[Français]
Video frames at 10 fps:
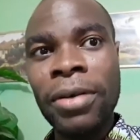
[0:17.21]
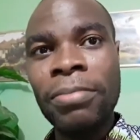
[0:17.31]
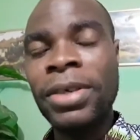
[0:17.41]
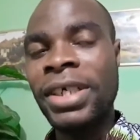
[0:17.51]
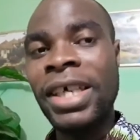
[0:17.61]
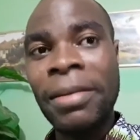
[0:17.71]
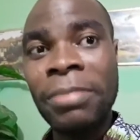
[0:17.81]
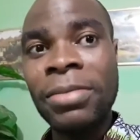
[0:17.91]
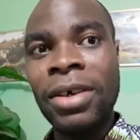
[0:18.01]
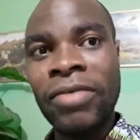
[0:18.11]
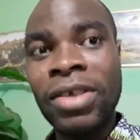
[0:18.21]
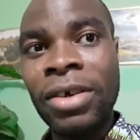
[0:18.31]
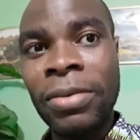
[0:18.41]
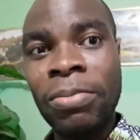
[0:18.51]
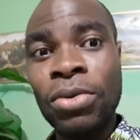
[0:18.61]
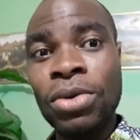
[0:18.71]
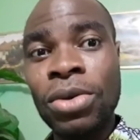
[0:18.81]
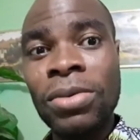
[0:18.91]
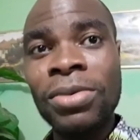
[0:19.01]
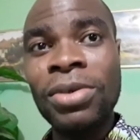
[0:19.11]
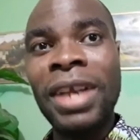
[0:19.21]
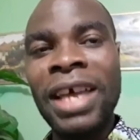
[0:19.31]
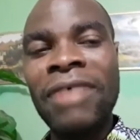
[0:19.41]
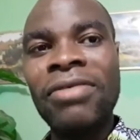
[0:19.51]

priez en même temps avant de poursuivre ce live